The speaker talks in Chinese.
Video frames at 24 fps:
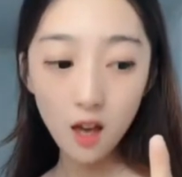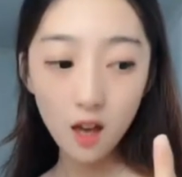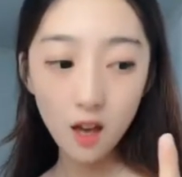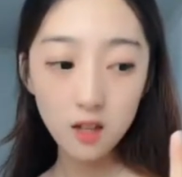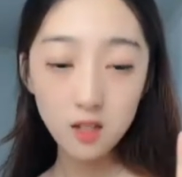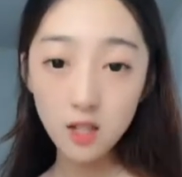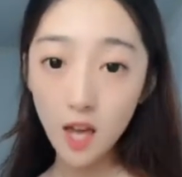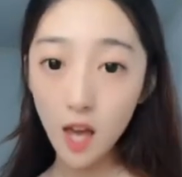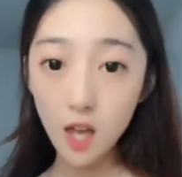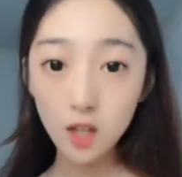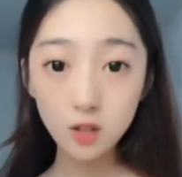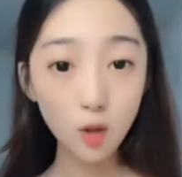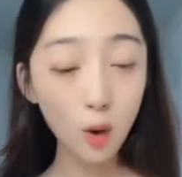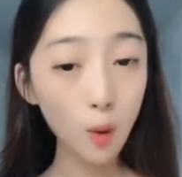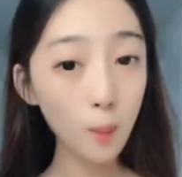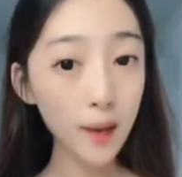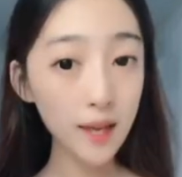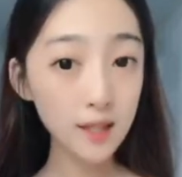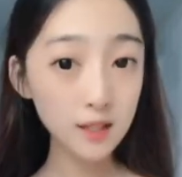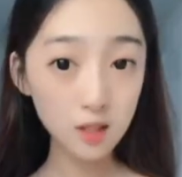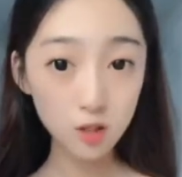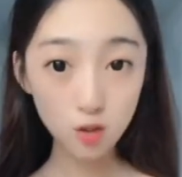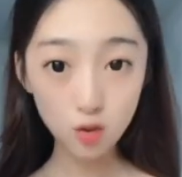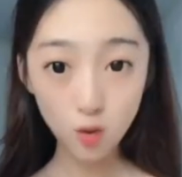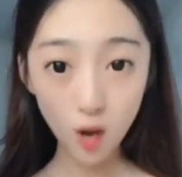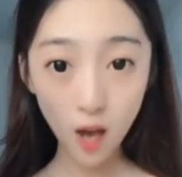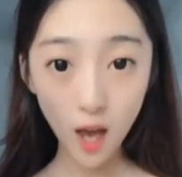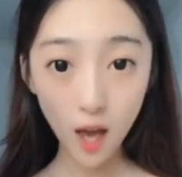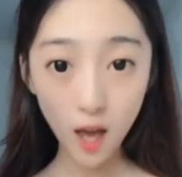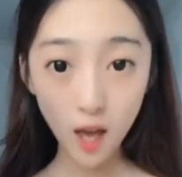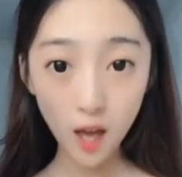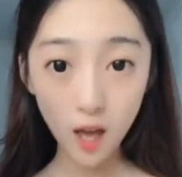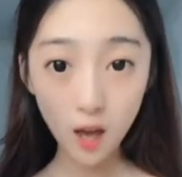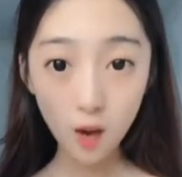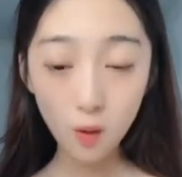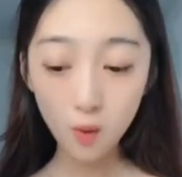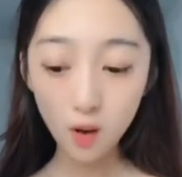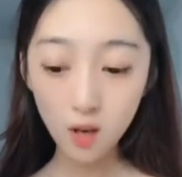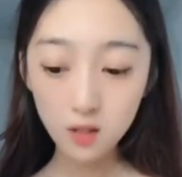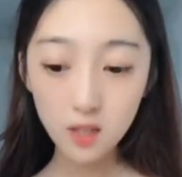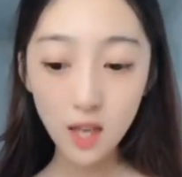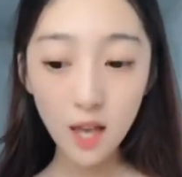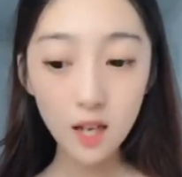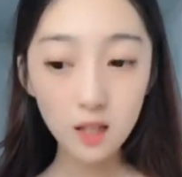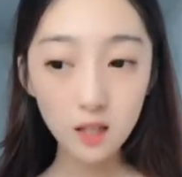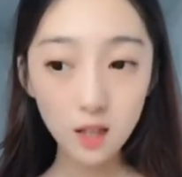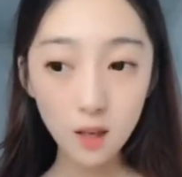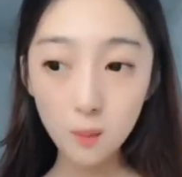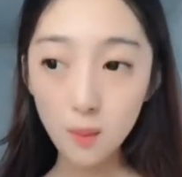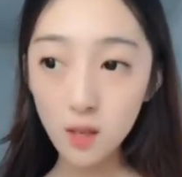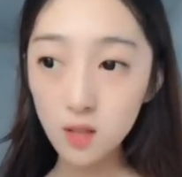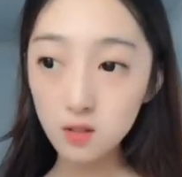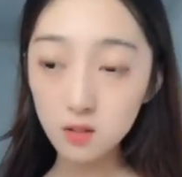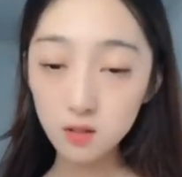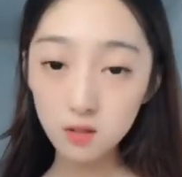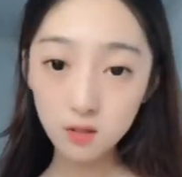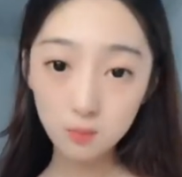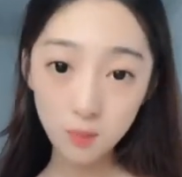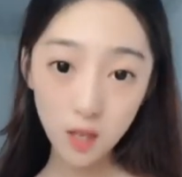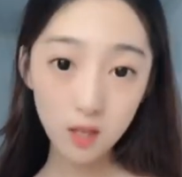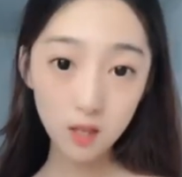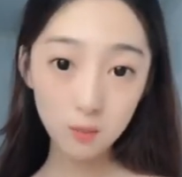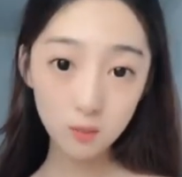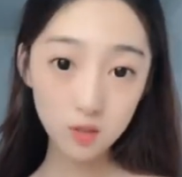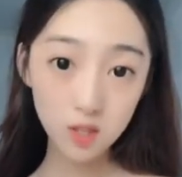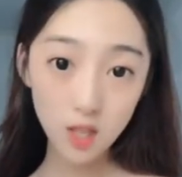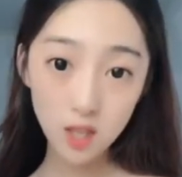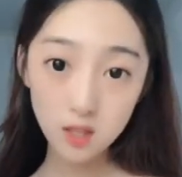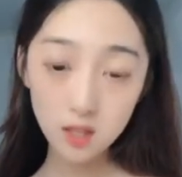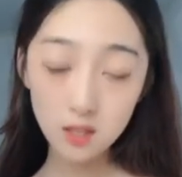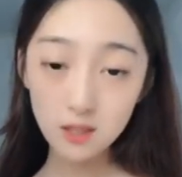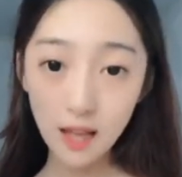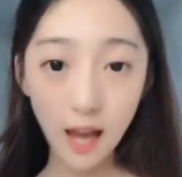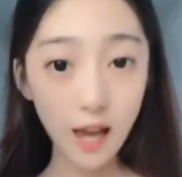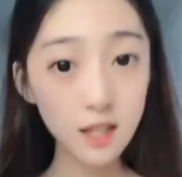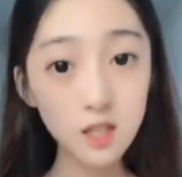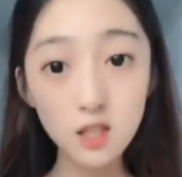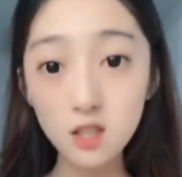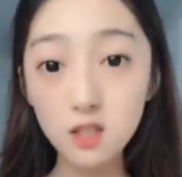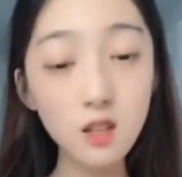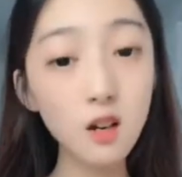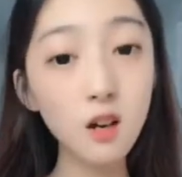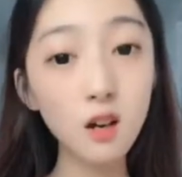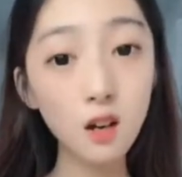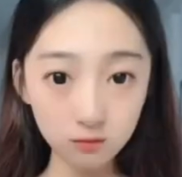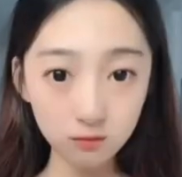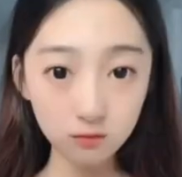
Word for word: 谁都没你帅，我的眼里根本看不见其他异性。